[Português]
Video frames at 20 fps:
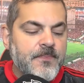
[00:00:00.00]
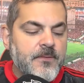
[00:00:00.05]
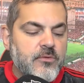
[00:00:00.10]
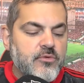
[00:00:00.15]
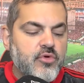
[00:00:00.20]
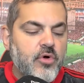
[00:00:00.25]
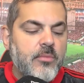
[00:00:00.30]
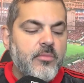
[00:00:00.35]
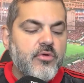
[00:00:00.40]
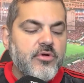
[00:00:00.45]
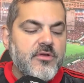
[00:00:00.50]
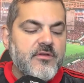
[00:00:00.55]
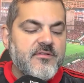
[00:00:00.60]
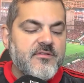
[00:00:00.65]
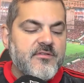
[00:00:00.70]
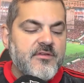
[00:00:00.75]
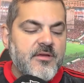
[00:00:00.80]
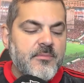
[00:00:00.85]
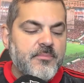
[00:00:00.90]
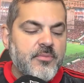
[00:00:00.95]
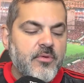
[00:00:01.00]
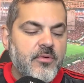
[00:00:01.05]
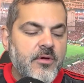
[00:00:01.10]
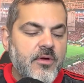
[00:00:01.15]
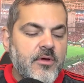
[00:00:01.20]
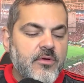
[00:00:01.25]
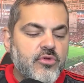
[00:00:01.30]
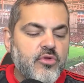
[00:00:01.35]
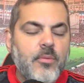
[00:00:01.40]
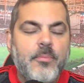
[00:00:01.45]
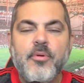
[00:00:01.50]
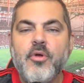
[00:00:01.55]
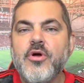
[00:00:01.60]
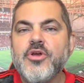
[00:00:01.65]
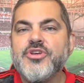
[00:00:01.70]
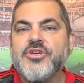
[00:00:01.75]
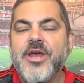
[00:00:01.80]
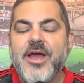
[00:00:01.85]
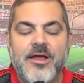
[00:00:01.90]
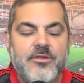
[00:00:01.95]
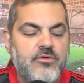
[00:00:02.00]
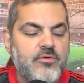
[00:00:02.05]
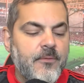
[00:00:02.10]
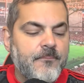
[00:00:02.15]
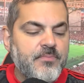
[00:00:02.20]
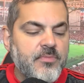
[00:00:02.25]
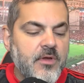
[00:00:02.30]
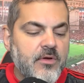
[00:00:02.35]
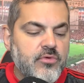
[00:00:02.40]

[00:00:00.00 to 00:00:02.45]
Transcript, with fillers: do município no projeto